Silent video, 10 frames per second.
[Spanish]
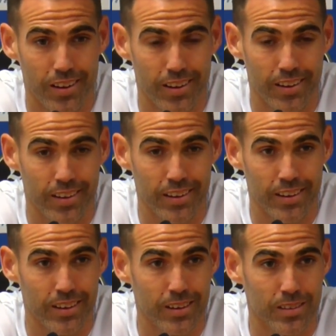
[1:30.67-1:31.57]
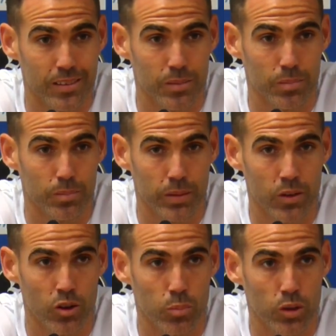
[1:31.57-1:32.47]
Eh,
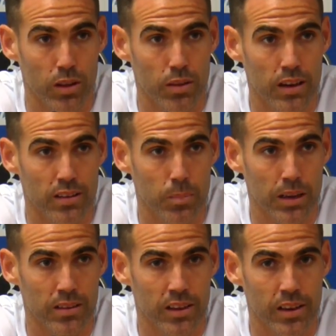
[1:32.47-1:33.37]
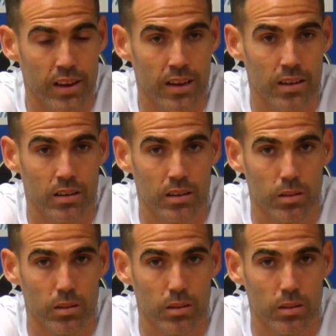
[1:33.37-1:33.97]
viendo los potenciales de plantilla,